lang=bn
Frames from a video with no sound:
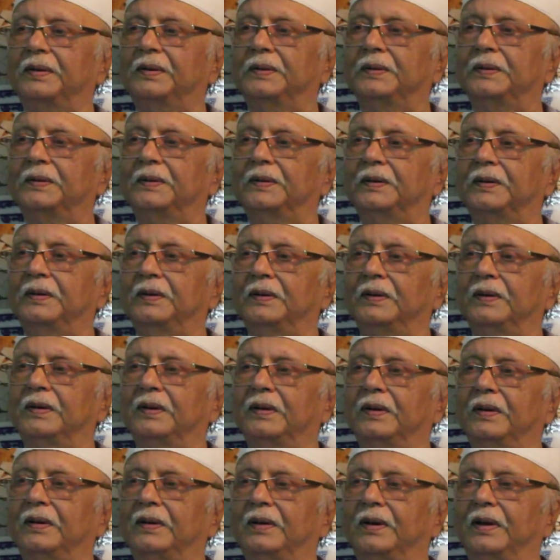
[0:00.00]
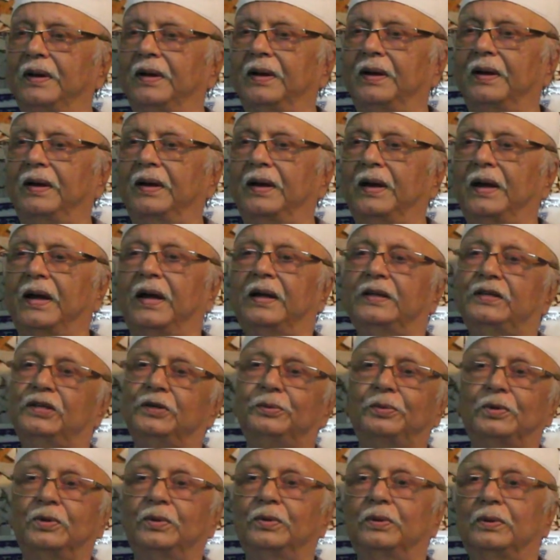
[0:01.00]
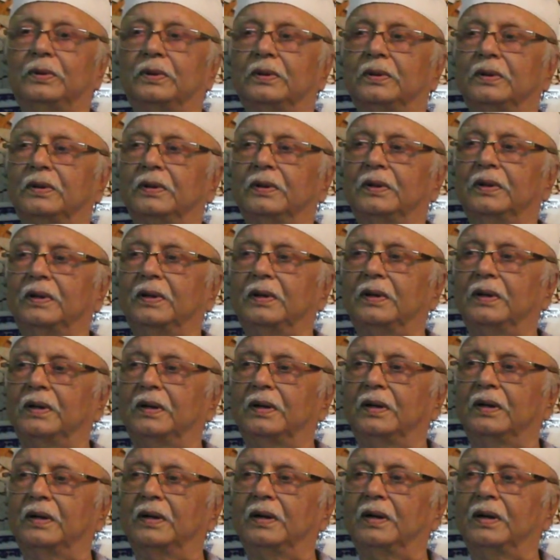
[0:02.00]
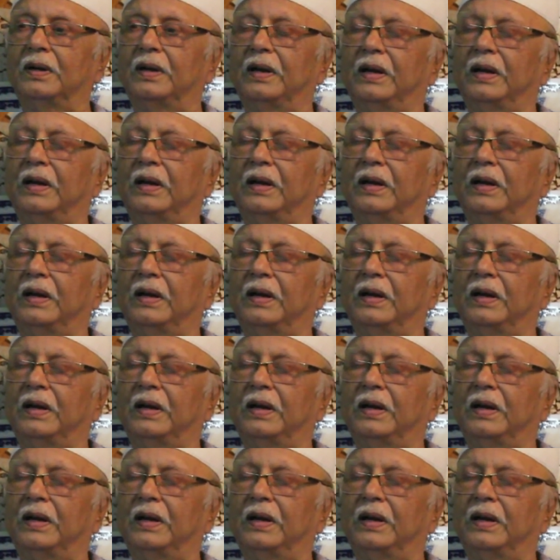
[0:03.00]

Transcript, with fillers: জীবন নৌকা হ্যাঁ জীবন কিন্তু সুপার ডুপার